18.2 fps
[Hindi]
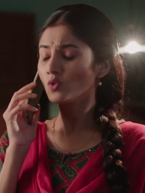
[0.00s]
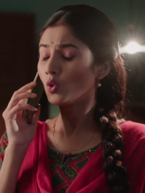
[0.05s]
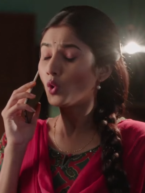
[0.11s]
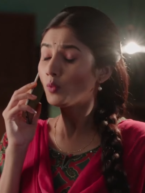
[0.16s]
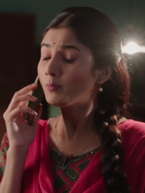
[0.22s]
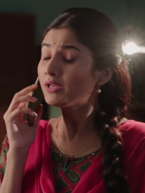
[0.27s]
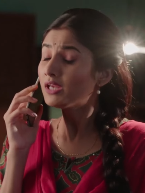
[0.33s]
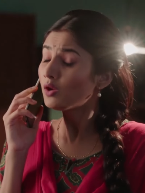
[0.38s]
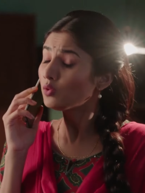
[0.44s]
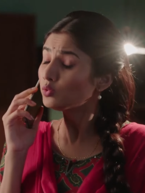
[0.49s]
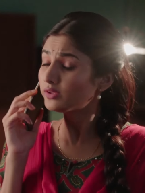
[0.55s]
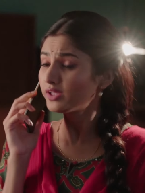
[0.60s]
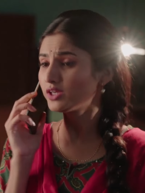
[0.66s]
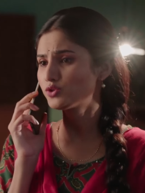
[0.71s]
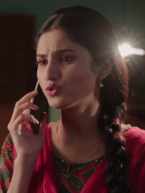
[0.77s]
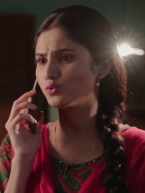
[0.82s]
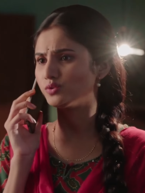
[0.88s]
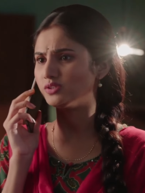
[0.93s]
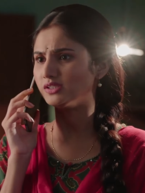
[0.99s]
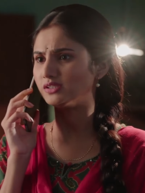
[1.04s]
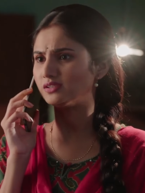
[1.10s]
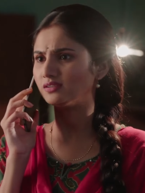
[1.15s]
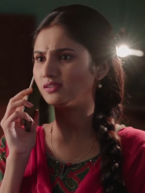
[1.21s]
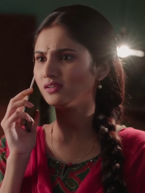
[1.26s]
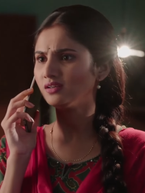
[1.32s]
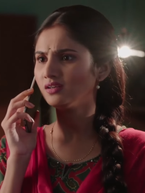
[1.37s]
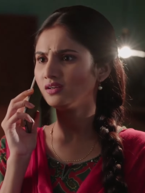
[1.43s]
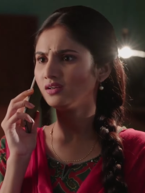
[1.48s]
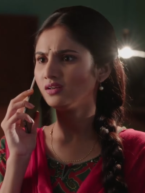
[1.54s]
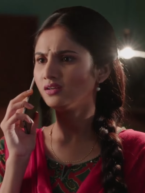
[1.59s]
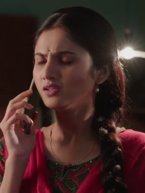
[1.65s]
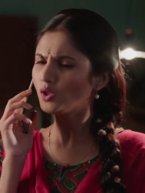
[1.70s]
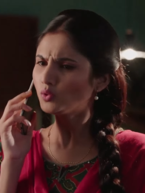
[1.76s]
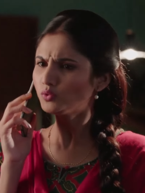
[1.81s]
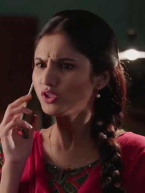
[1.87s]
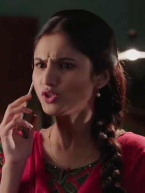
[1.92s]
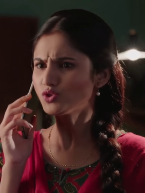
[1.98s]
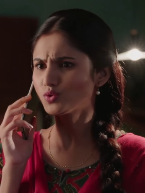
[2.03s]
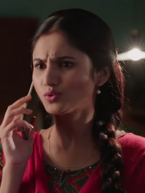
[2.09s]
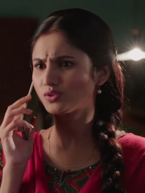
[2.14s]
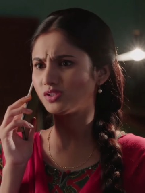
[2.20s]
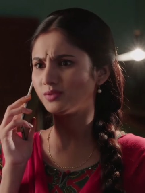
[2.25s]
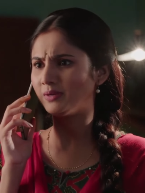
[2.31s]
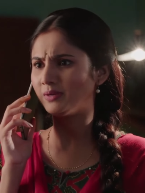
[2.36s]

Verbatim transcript: हो मी नव्हते शुद्धीत नव्हती शुद्ध